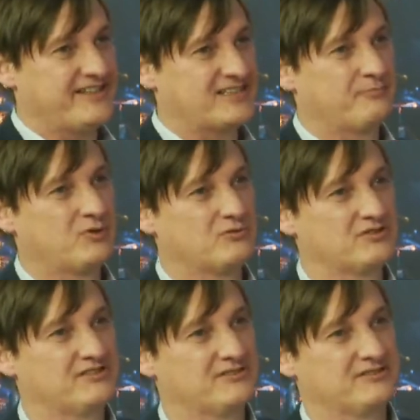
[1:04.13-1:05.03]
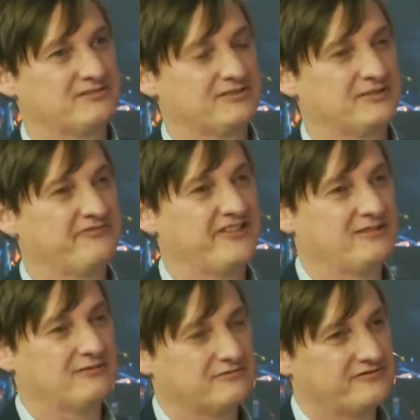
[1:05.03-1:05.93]
Eckpunkte oder, oder
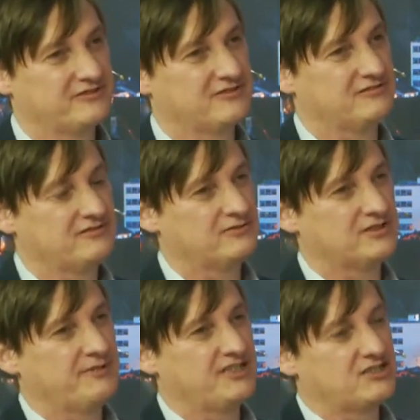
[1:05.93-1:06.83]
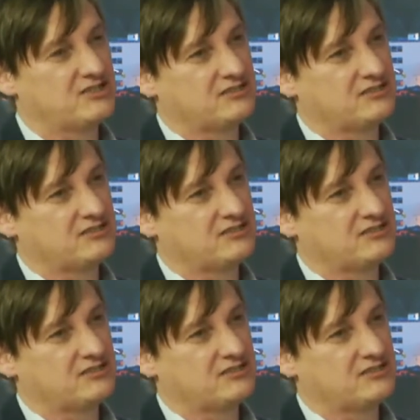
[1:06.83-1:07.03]
Empfehlungen für junge Menschen?